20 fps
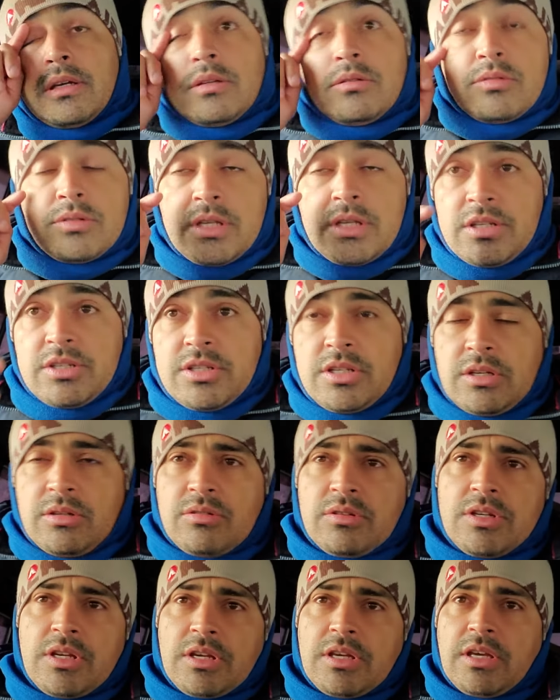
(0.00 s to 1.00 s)
no sentido
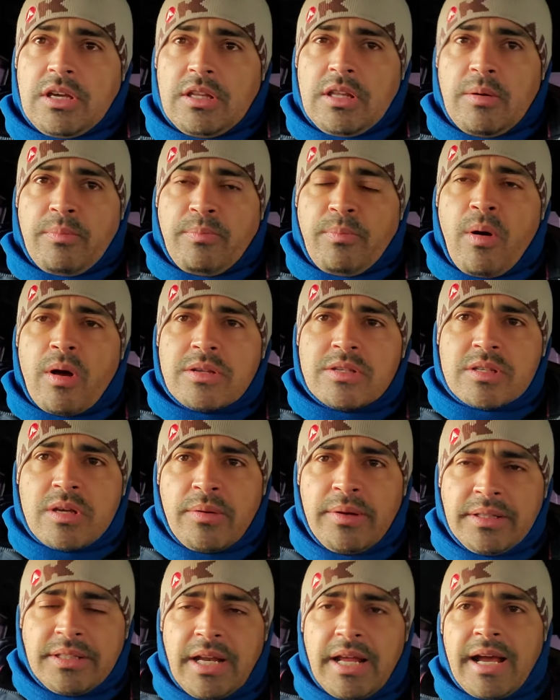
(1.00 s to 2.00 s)
de que depois que eu
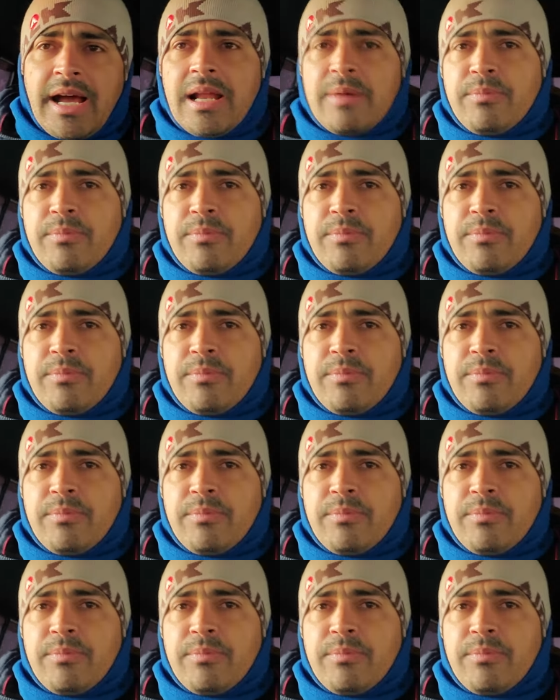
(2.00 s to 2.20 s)
entregar